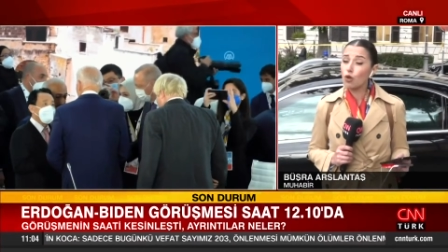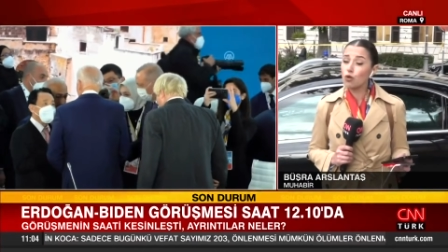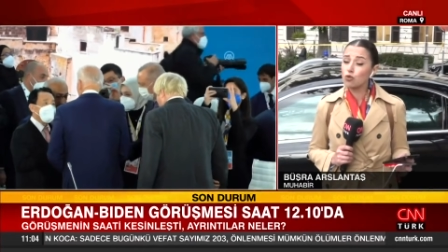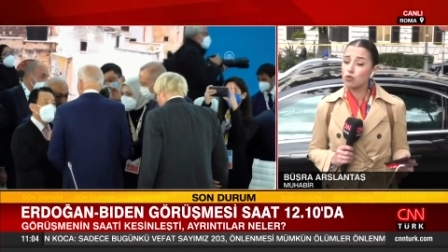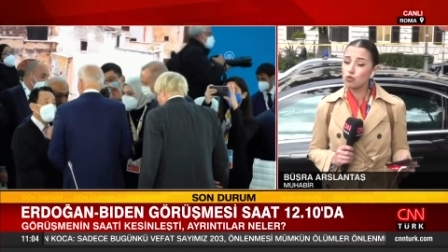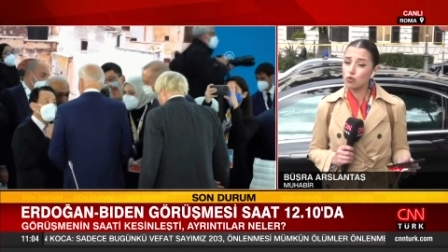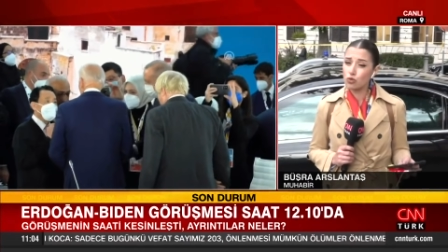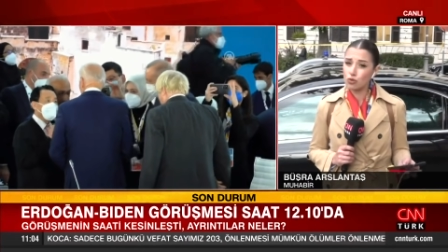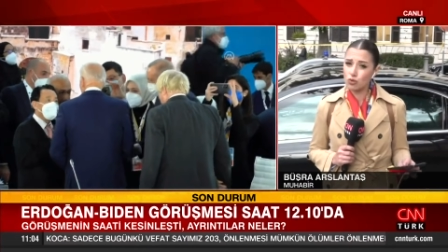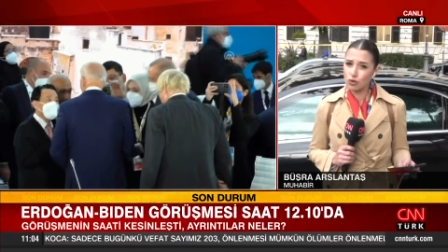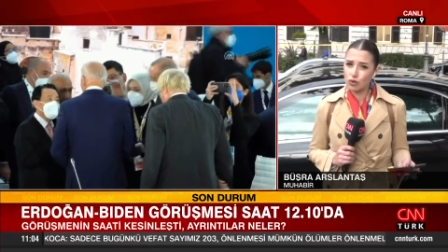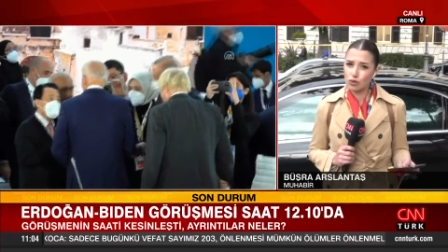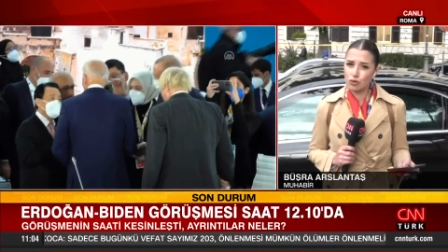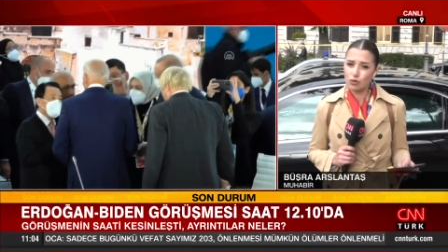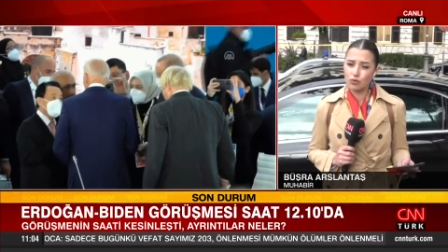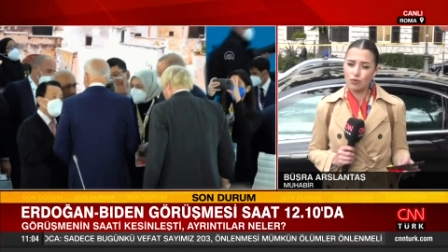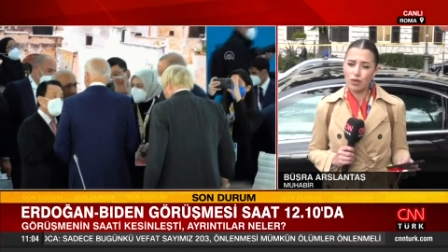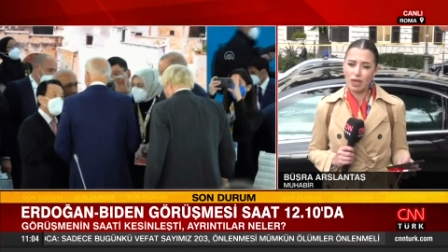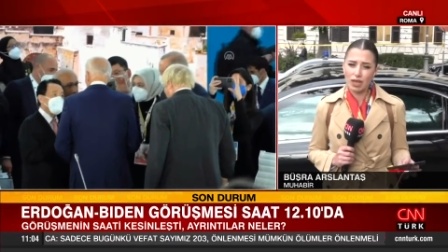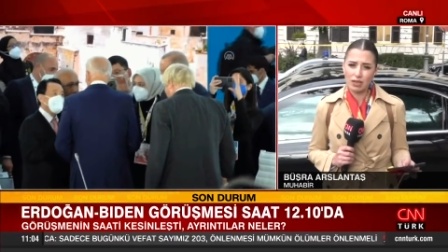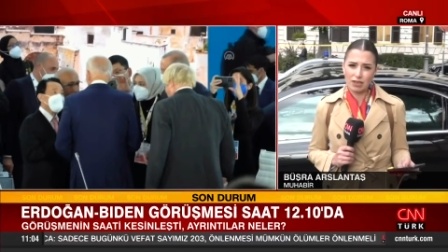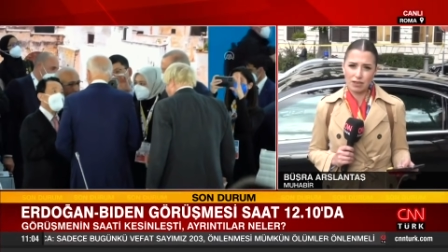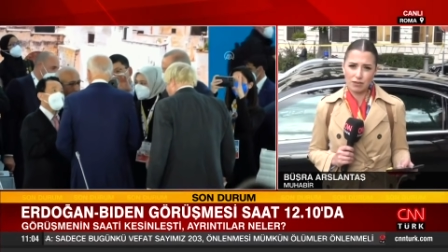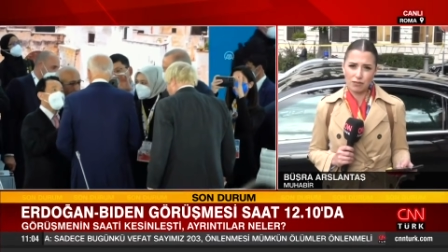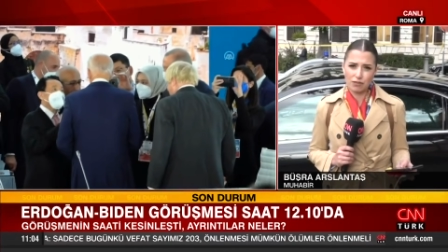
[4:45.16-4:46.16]
Ösolu'yu
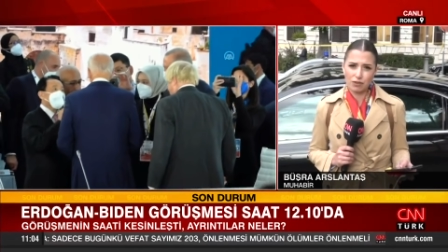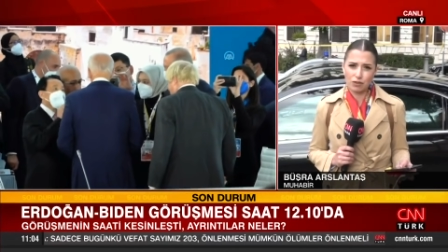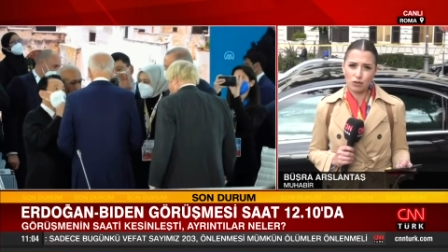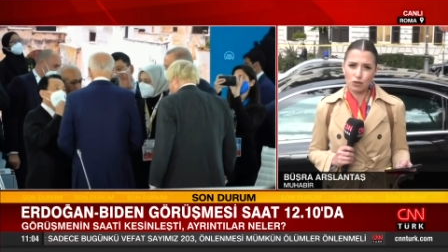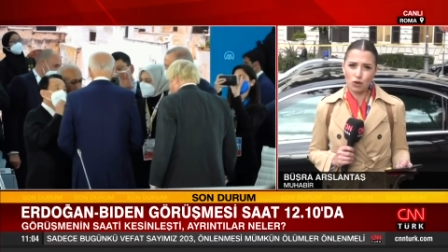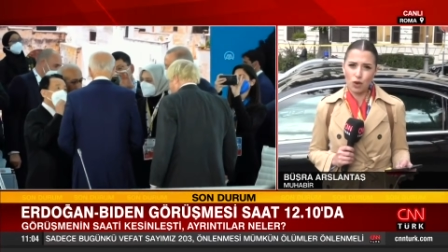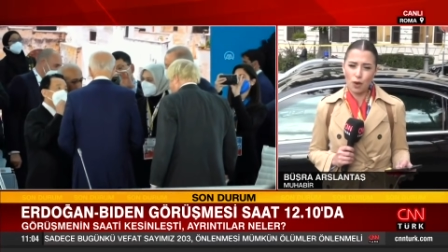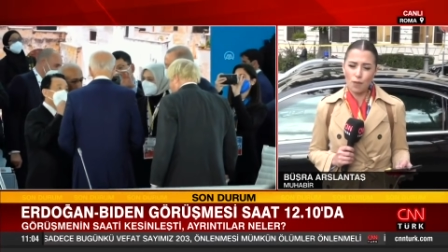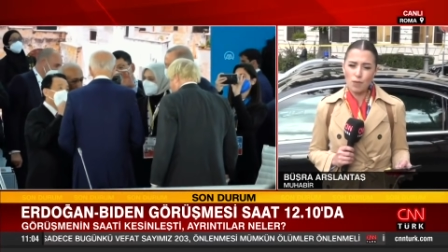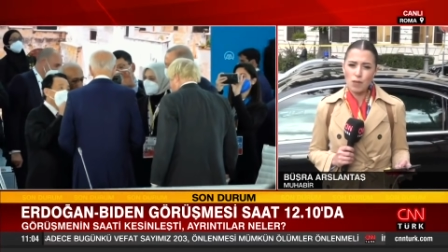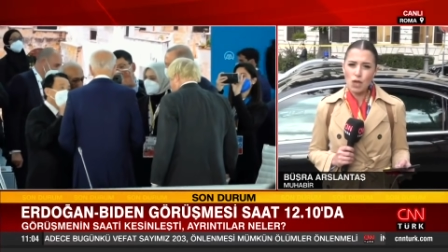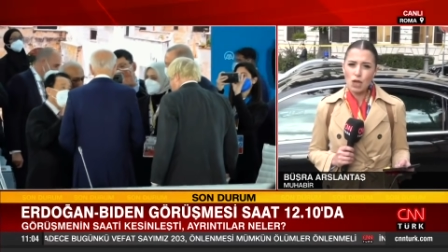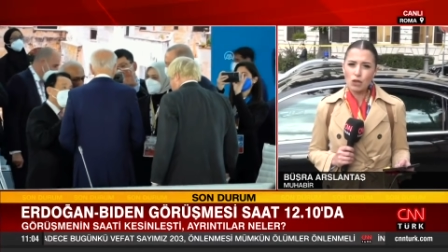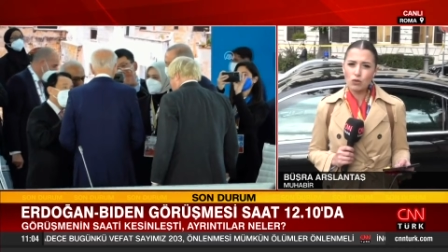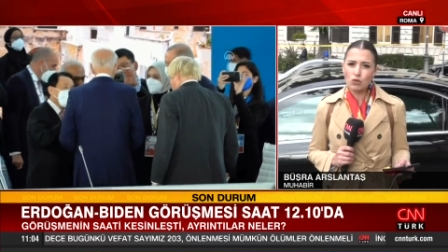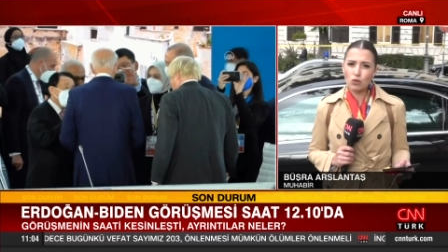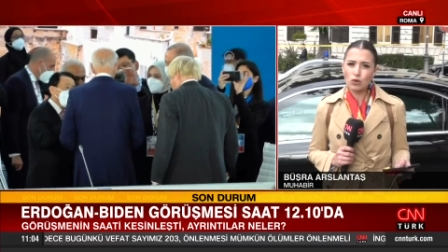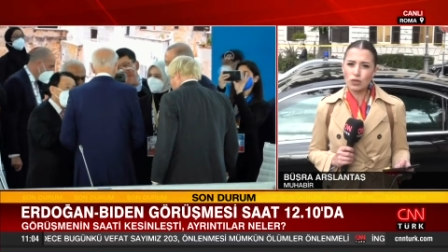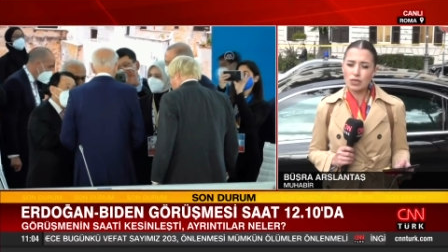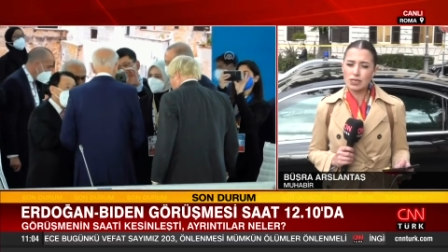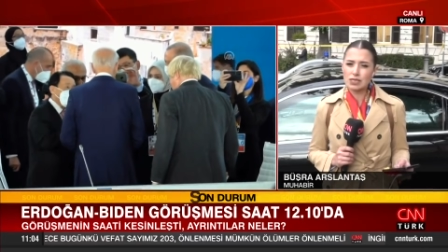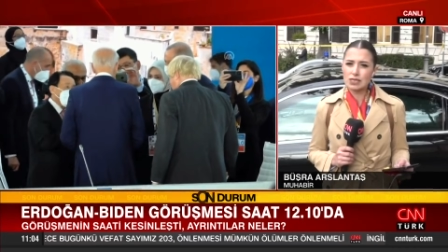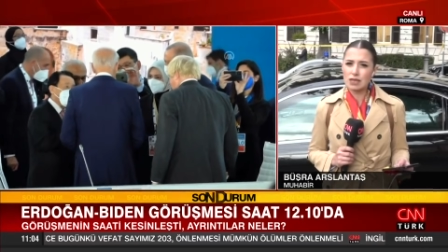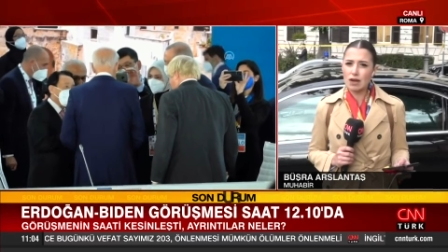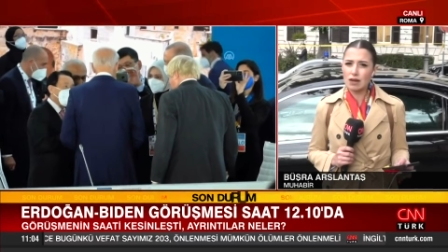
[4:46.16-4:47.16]
hedef alıyor.
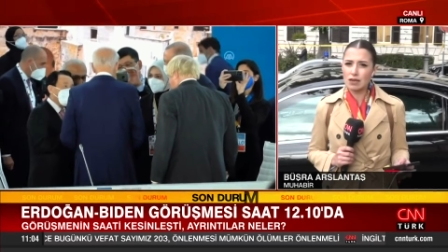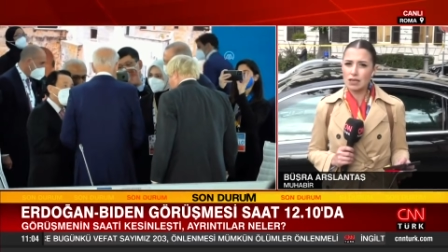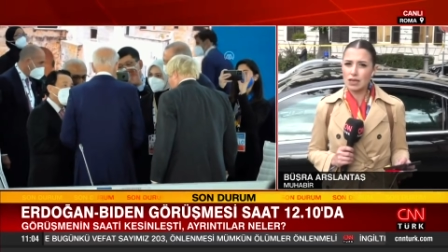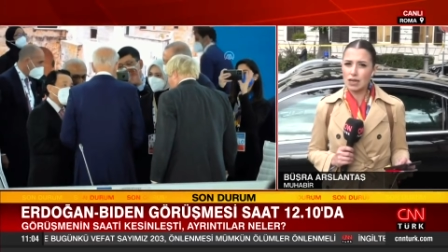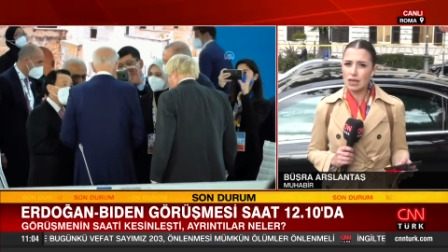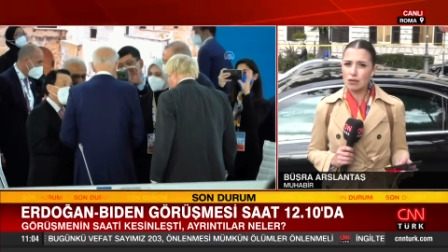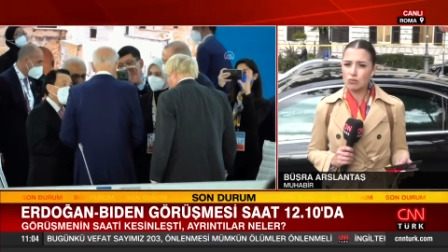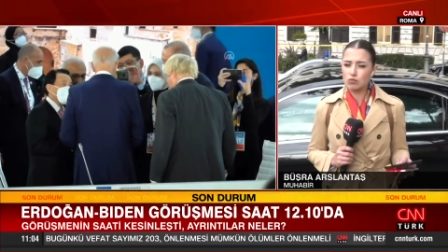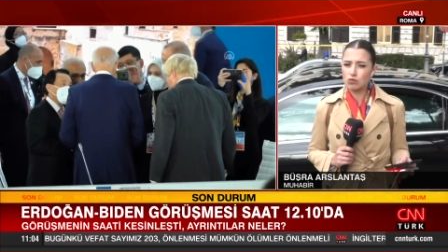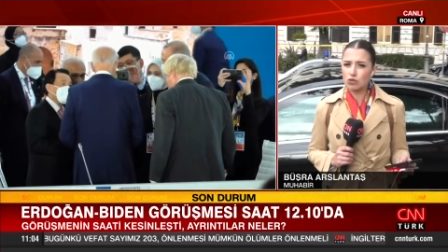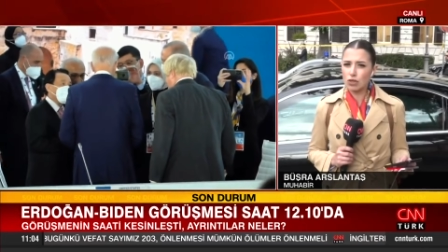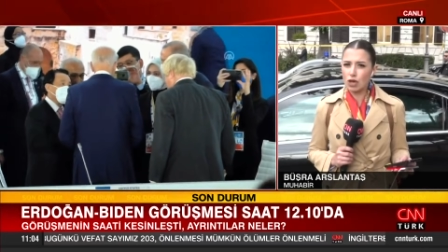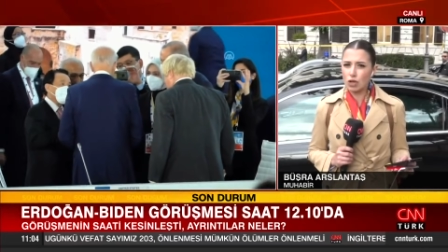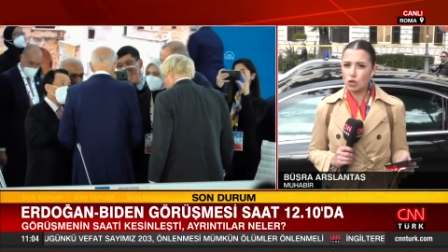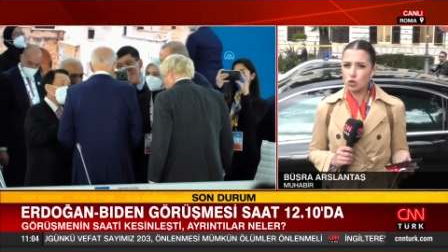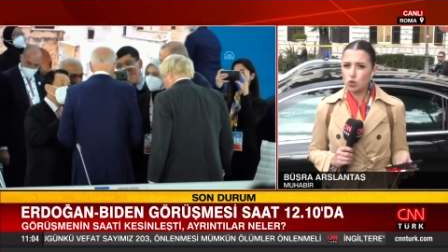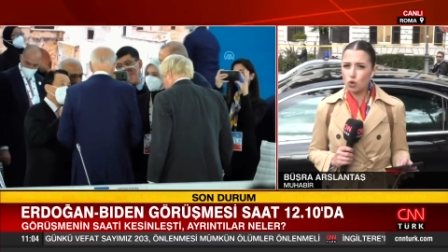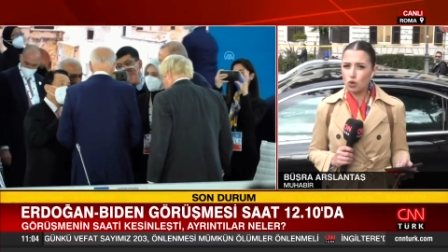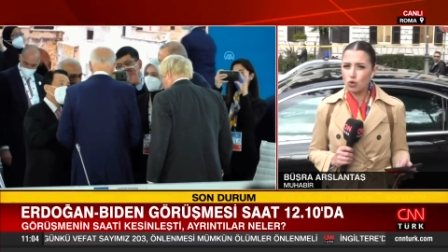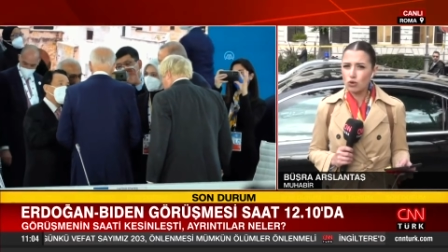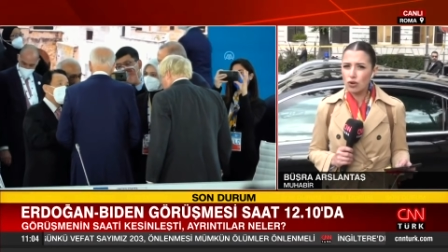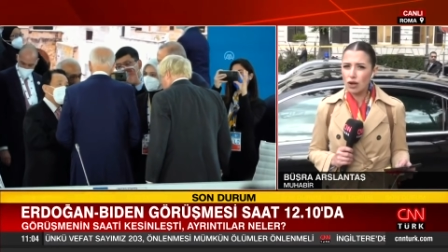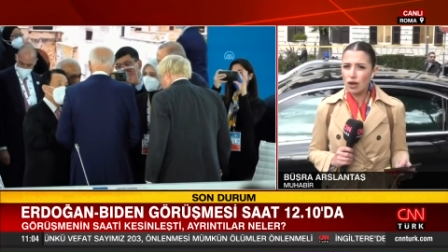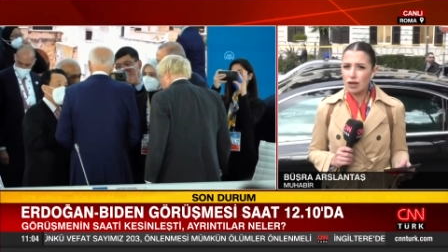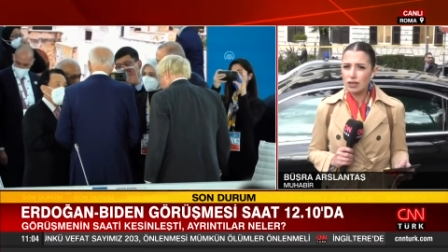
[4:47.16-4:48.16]
Dolayısıyla Ankara bundan
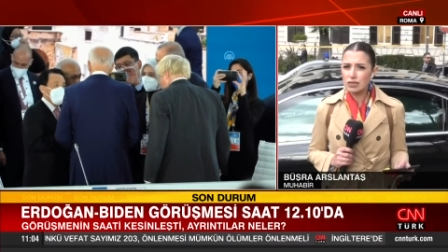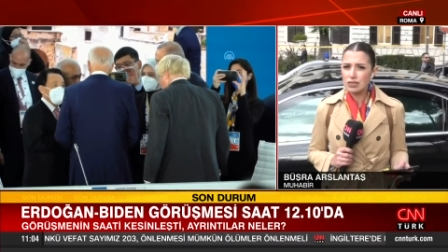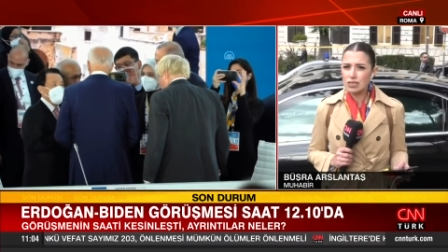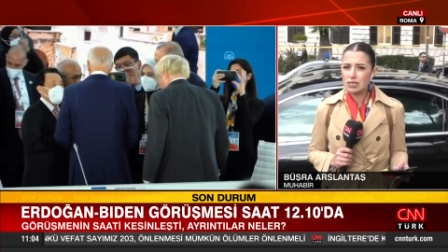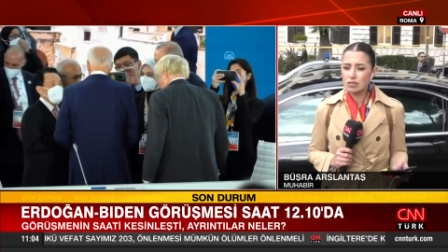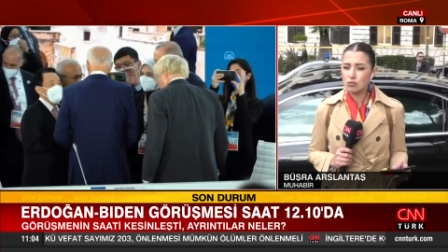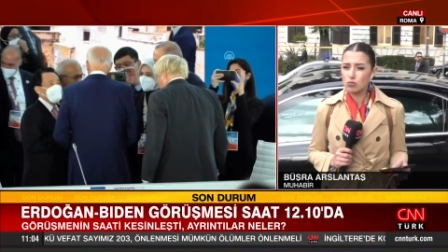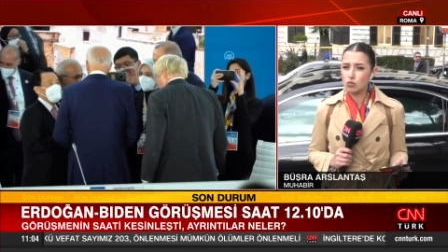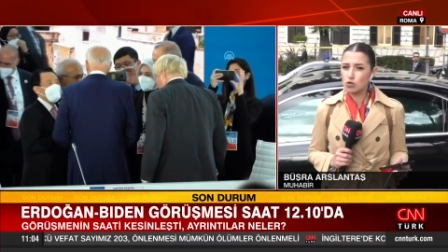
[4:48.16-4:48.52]
çok rahatsız.